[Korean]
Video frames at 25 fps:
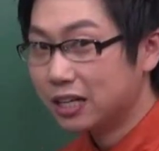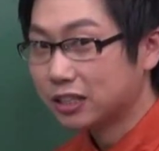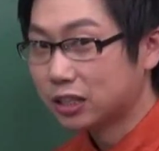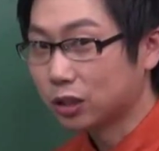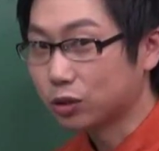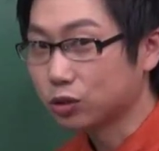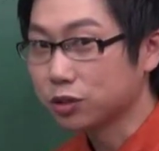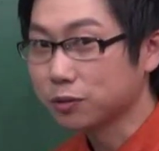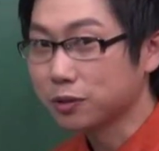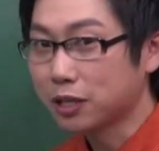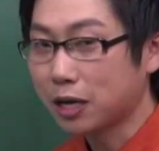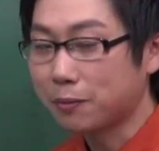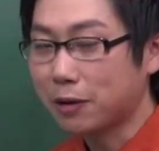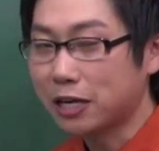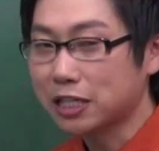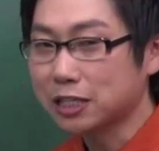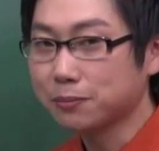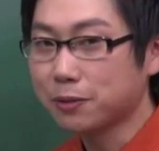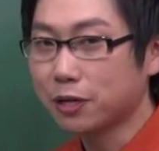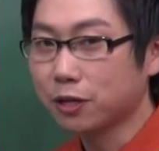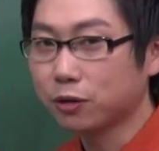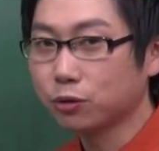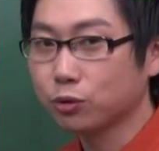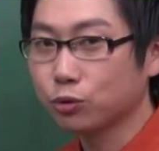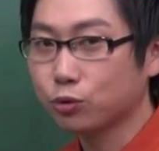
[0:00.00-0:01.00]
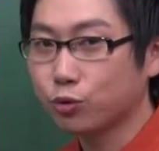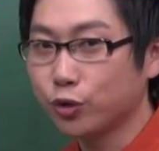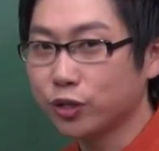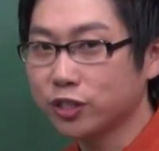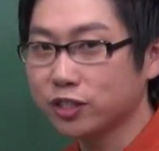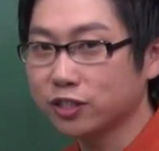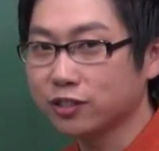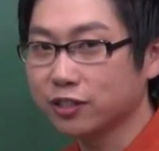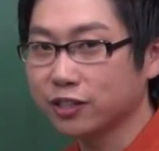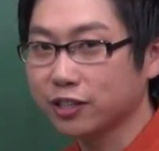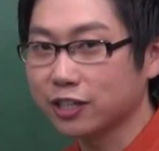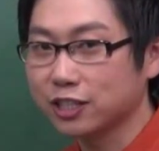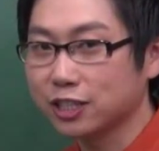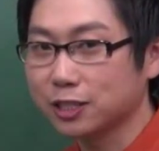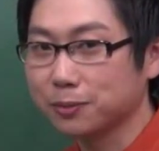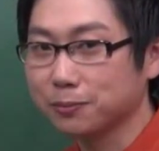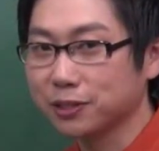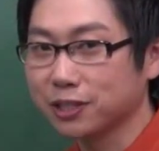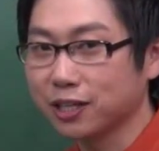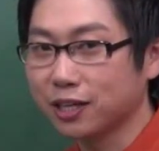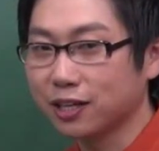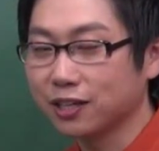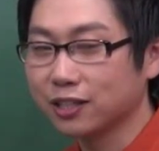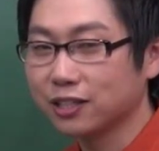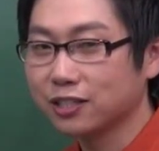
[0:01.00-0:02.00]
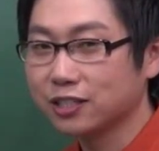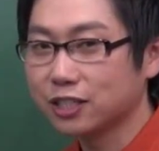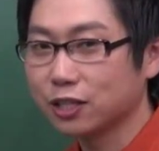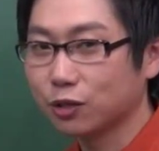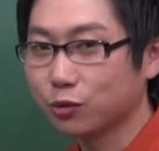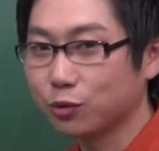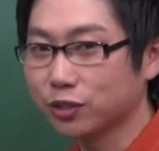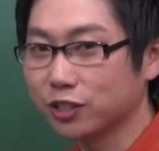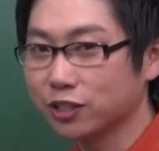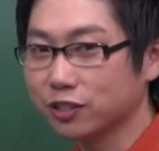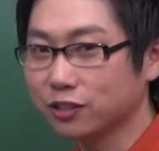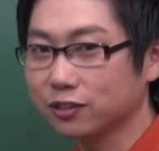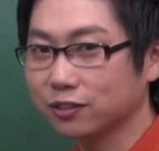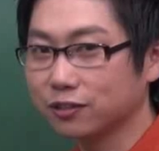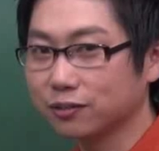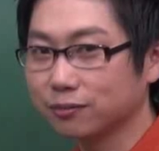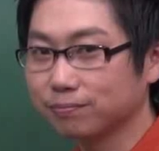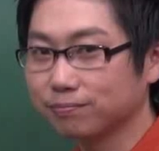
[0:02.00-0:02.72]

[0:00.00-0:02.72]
자, 좋습니다. 마지막으로 퀴즈 드리겠습니다. 자, 퀴즈.